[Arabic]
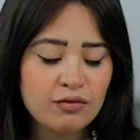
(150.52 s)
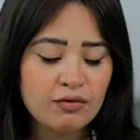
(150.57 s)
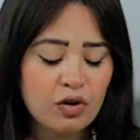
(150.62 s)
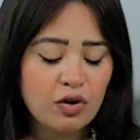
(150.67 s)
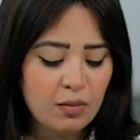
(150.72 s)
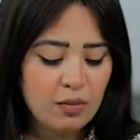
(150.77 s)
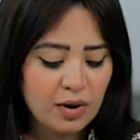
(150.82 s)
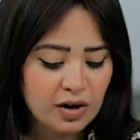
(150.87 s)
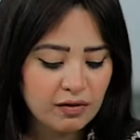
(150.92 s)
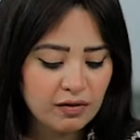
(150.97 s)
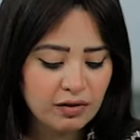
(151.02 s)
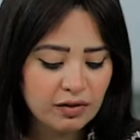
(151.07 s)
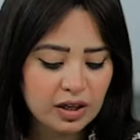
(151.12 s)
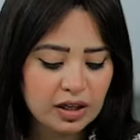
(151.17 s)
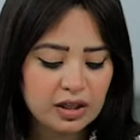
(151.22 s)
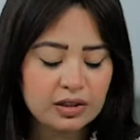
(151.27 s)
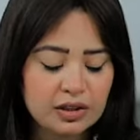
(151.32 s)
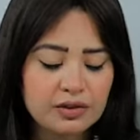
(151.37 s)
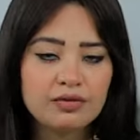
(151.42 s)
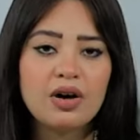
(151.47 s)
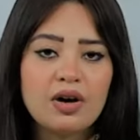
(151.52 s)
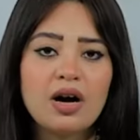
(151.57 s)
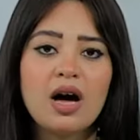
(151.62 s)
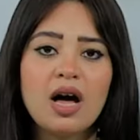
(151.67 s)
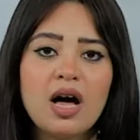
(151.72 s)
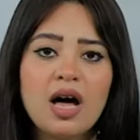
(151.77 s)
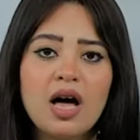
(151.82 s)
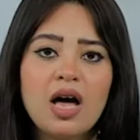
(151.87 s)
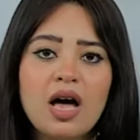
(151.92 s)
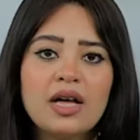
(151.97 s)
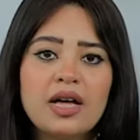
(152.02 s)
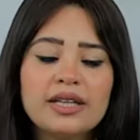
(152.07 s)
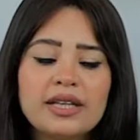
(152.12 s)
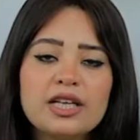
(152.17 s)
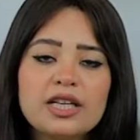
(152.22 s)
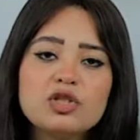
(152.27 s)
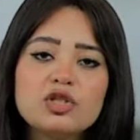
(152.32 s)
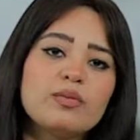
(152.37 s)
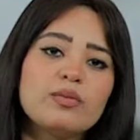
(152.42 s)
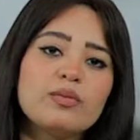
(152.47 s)
ومرافق الإطفاء
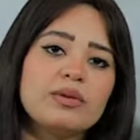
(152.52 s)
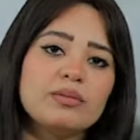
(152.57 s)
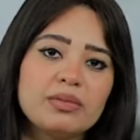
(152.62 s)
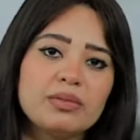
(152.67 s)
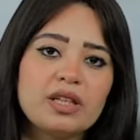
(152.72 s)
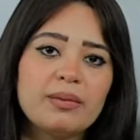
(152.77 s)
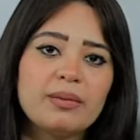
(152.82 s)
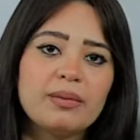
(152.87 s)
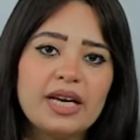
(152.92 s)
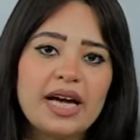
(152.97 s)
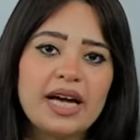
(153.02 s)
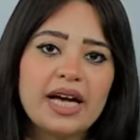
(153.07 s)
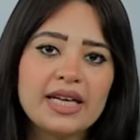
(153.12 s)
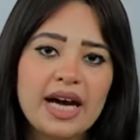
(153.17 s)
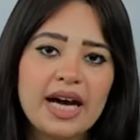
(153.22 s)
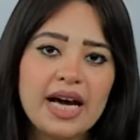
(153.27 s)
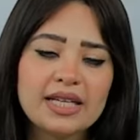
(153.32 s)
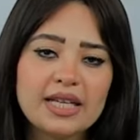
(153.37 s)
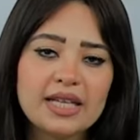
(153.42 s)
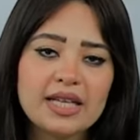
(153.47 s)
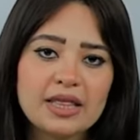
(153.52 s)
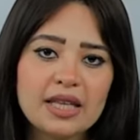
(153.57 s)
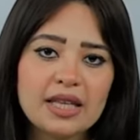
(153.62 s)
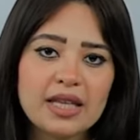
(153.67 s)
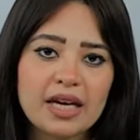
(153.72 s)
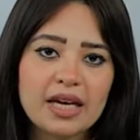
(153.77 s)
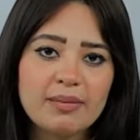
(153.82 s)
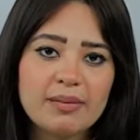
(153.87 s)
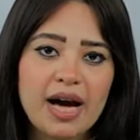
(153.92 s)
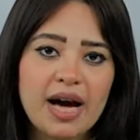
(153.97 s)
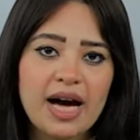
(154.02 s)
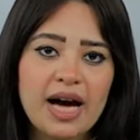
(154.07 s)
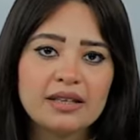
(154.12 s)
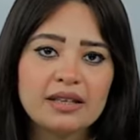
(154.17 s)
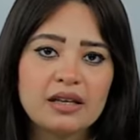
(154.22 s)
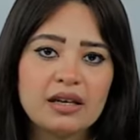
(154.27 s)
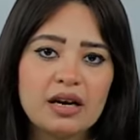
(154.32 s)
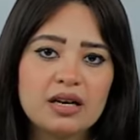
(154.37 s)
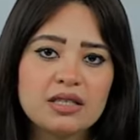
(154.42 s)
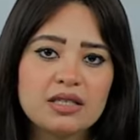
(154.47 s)
تحسما بالطبع لأي أحداث ناجمة عن
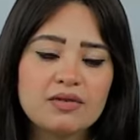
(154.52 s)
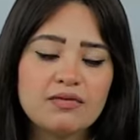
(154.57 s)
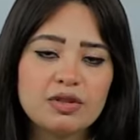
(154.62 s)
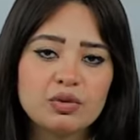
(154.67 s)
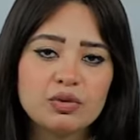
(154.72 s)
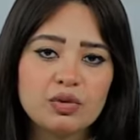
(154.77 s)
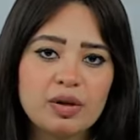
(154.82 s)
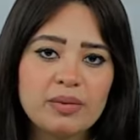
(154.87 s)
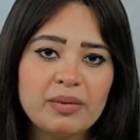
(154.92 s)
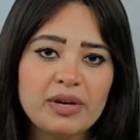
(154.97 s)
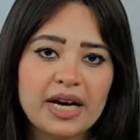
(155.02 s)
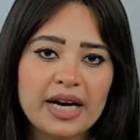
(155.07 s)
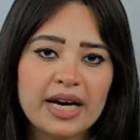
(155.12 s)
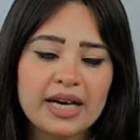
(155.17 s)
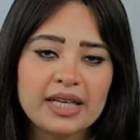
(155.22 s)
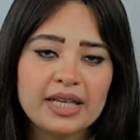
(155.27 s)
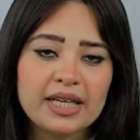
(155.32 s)
العاصفة الترابية خلال